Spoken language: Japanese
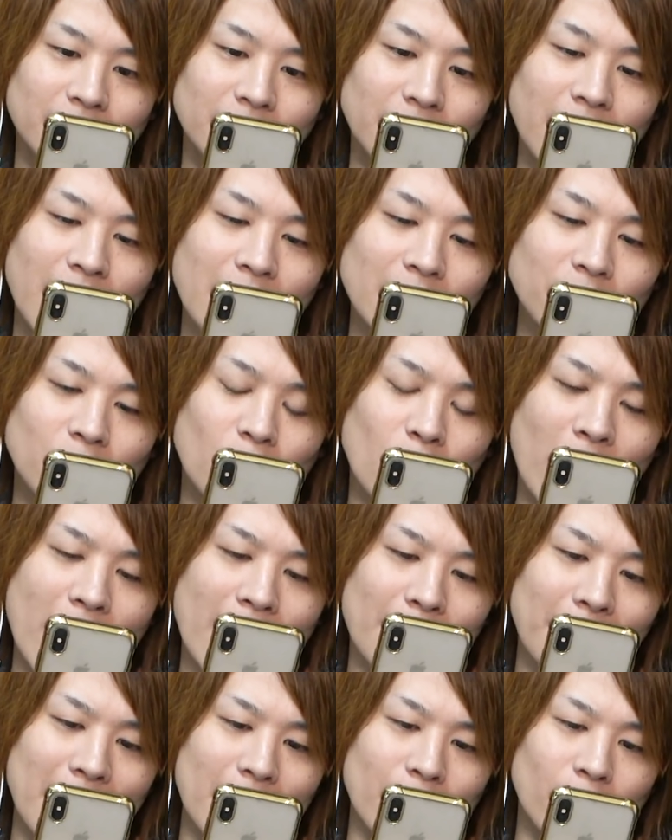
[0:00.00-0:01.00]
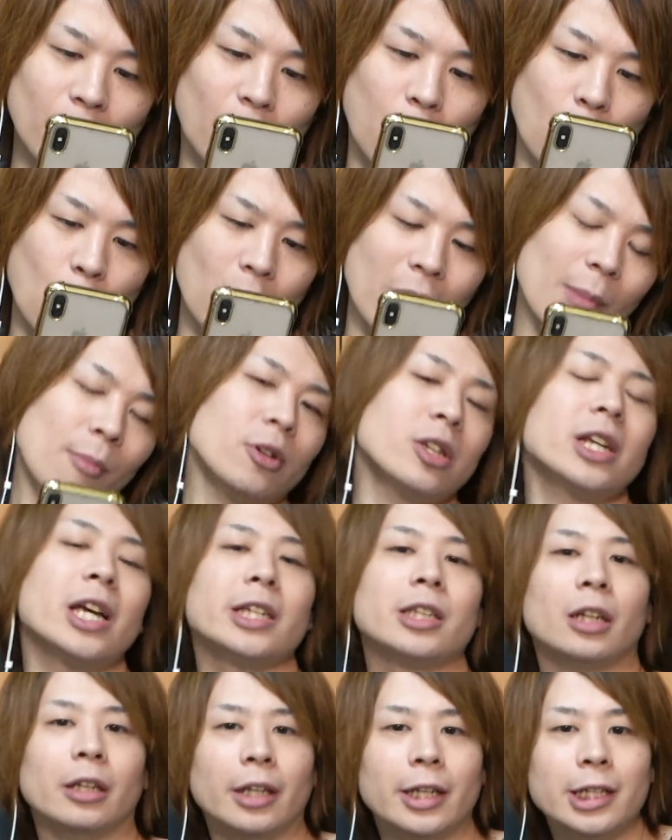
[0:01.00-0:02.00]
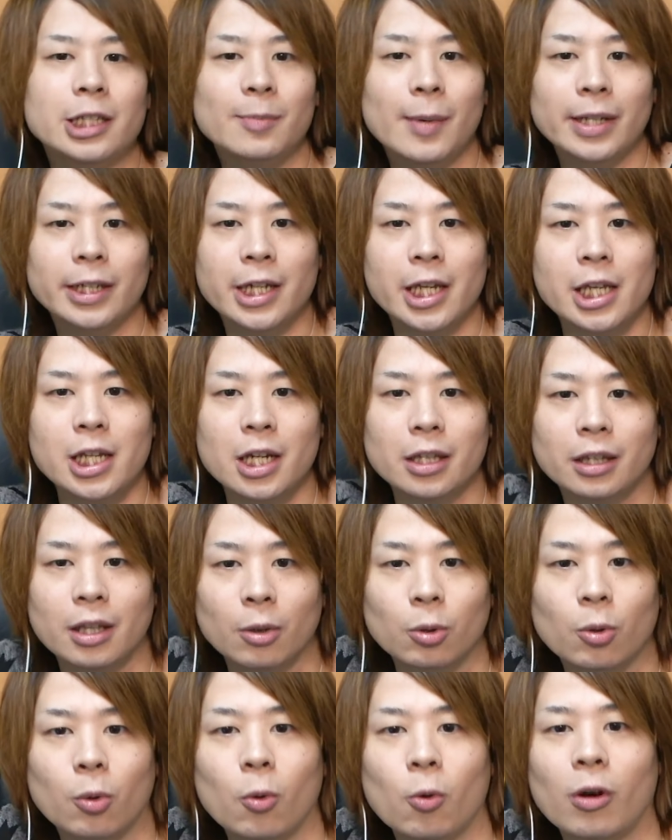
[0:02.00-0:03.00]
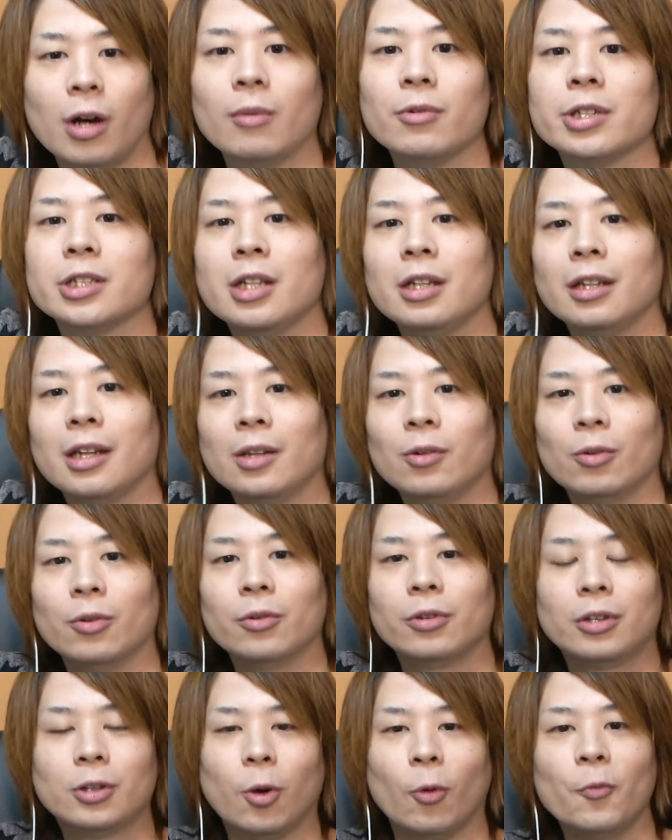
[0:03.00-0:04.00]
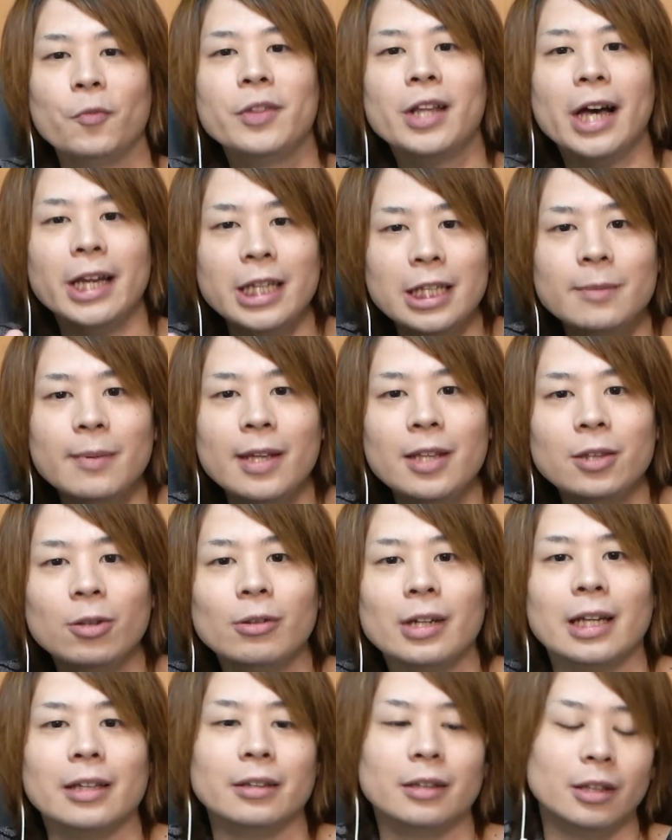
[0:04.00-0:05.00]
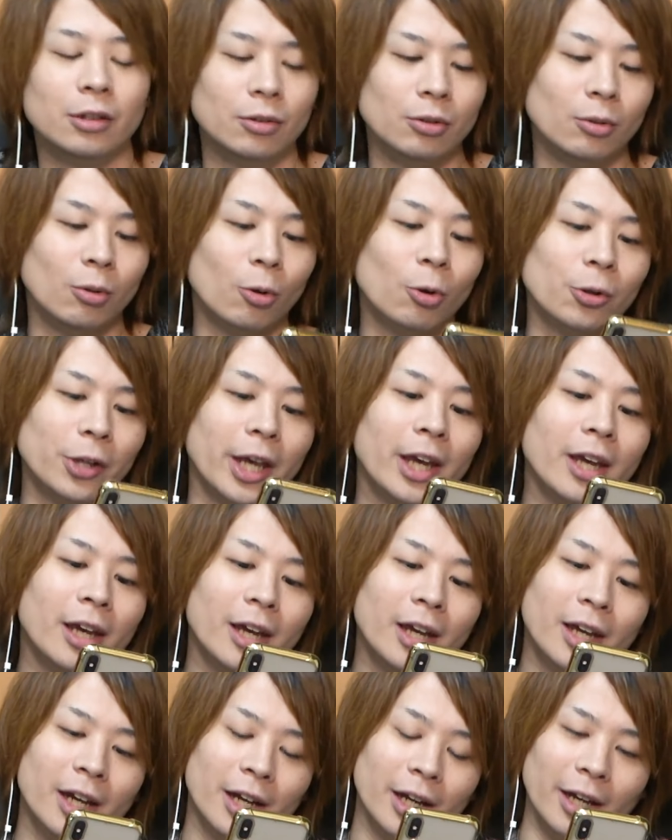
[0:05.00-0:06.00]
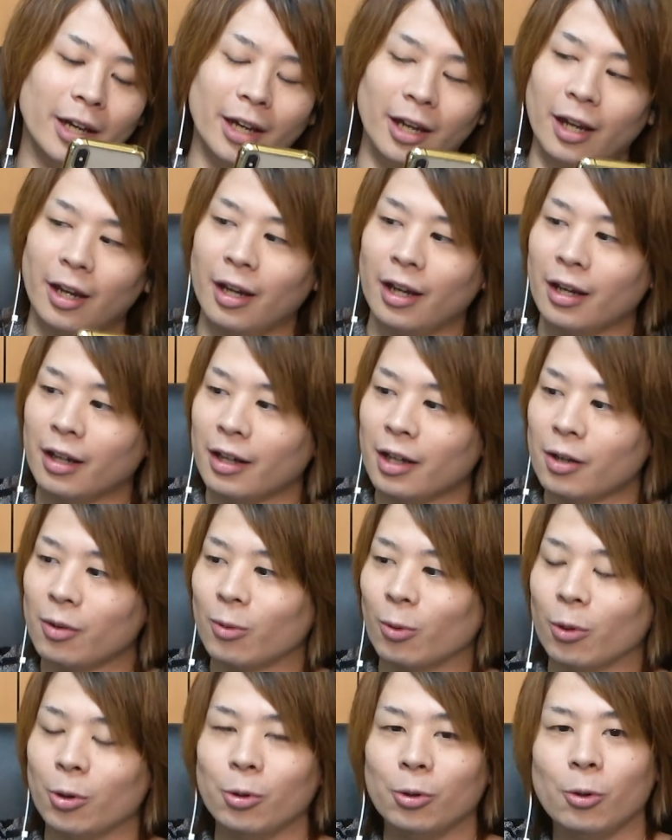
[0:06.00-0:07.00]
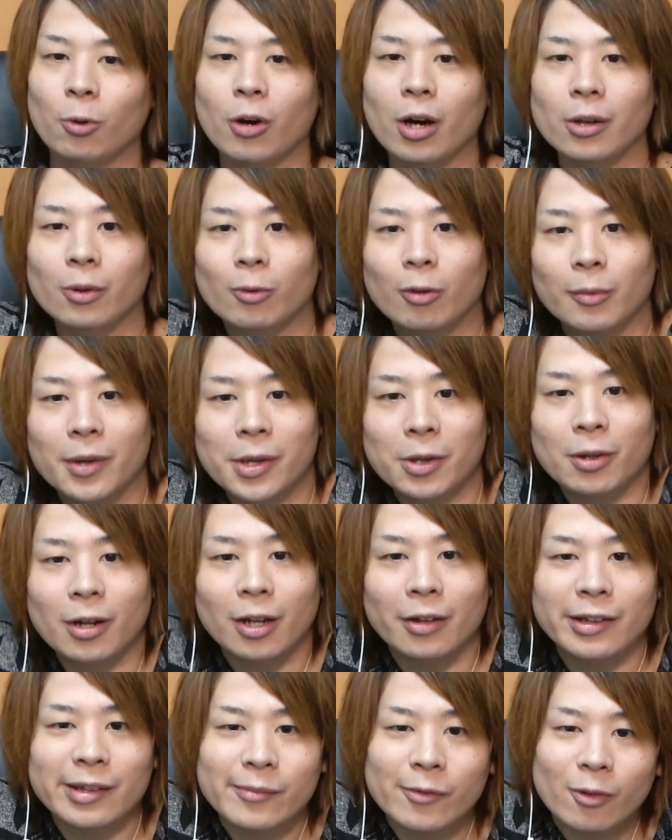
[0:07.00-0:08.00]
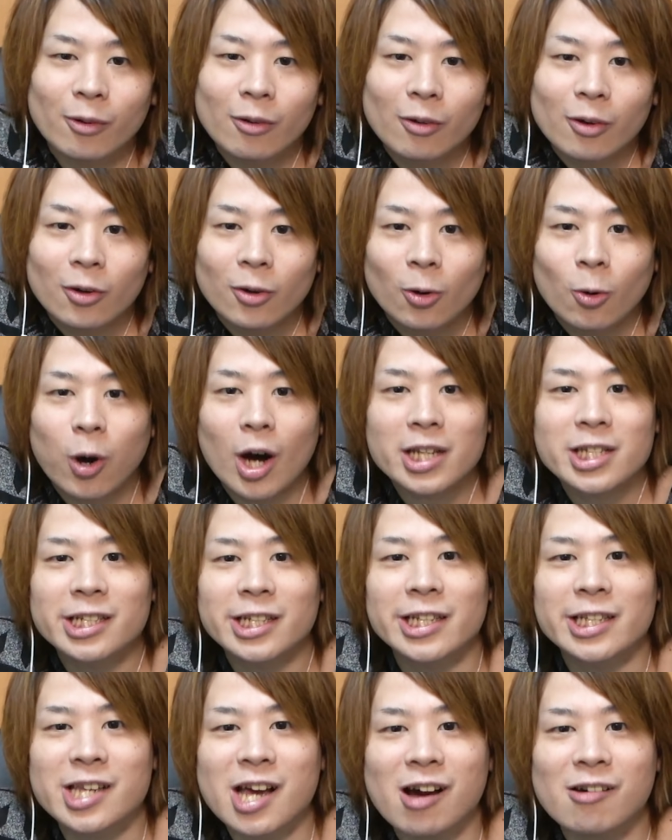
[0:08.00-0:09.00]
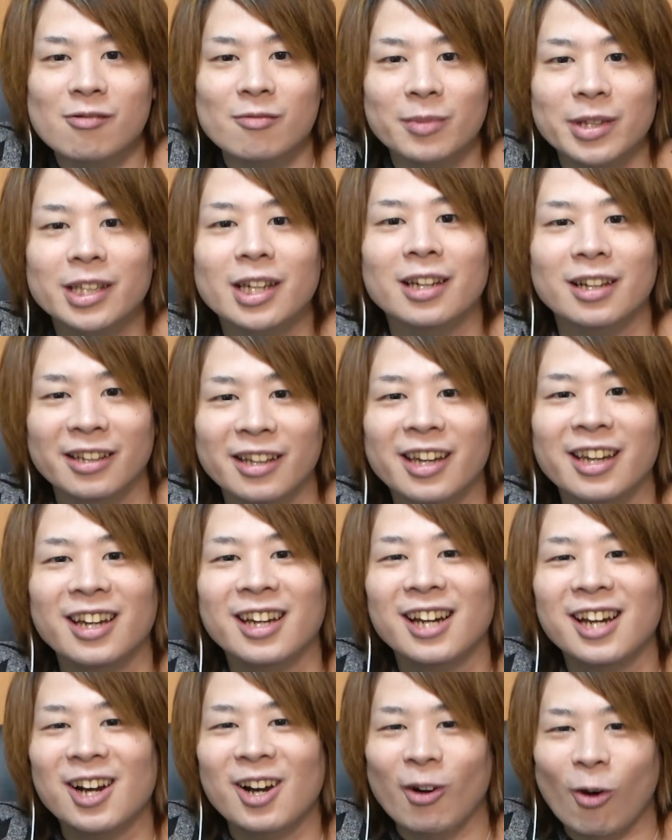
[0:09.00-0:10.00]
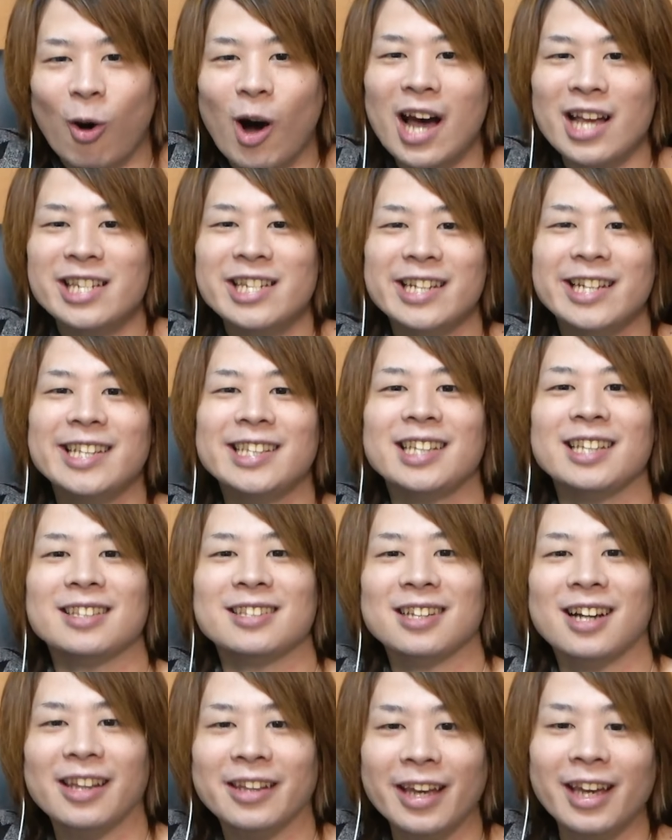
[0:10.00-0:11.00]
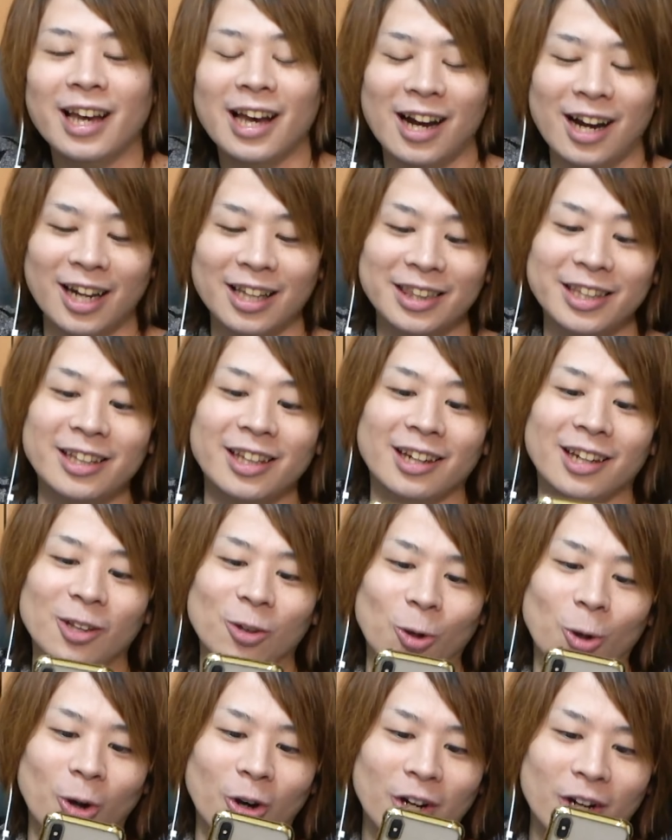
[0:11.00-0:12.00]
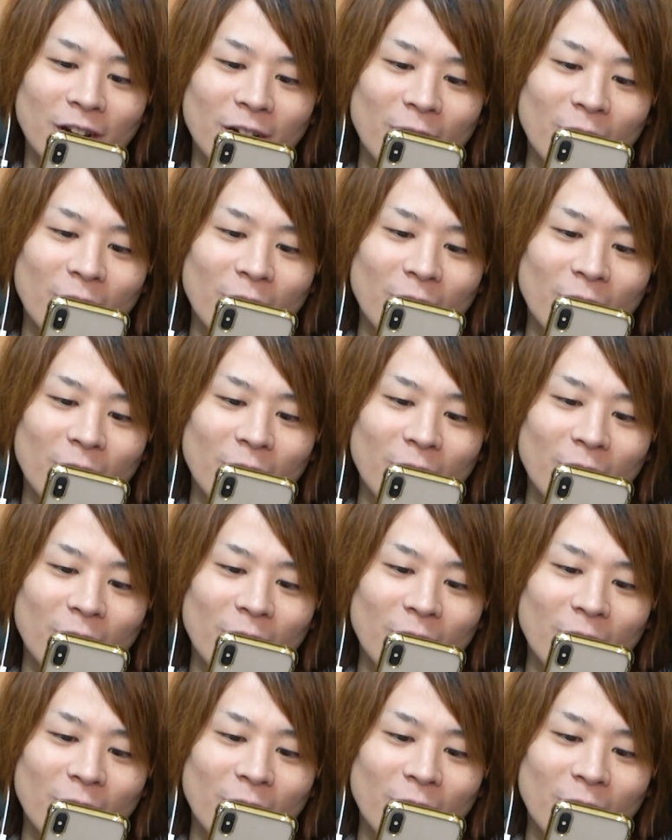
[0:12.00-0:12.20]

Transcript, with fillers: で、あとは、まあ、ここがもしかしたらね、一番気になってるところかもしれんけど、どんなイベントなんていうとこね、えー、結構俺の動画のコメントなんてもう、おはじきちゃうんみたいなね、おはじき説がね、上がってたけど、